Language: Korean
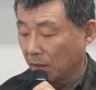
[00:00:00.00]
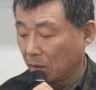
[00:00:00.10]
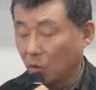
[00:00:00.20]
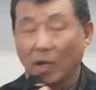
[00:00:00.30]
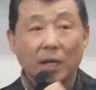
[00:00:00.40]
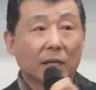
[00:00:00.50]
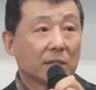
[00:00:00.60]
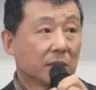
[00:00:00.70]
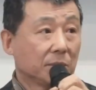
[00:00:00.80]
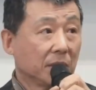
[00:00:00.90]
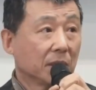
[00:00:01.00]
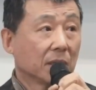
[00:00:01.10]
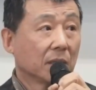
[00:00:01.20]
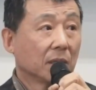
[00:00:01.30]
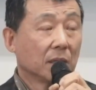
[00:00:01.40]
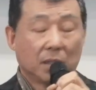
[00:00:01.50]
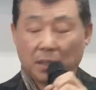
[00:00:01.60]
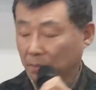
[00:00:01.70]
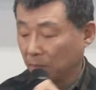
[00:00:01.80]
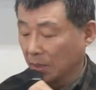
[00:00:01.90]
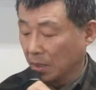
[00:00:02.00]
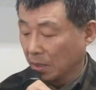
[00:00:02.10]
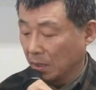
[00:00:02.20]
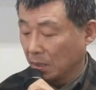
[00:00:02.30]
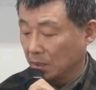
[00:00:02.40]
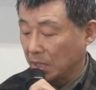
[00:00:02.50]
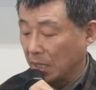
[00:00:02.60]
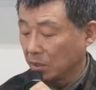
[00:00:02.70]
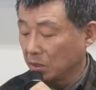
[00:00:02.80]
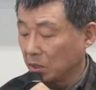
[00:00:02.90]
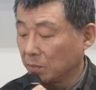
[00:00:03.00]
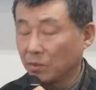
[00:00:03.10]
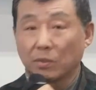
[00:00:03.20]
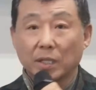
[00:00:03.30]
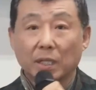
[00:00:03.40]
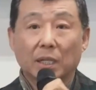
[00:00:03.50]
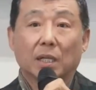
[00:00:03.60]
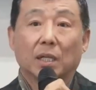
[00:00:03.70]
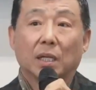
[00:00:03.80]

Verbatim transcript: 또 하나가 있습니다. 작년 11월에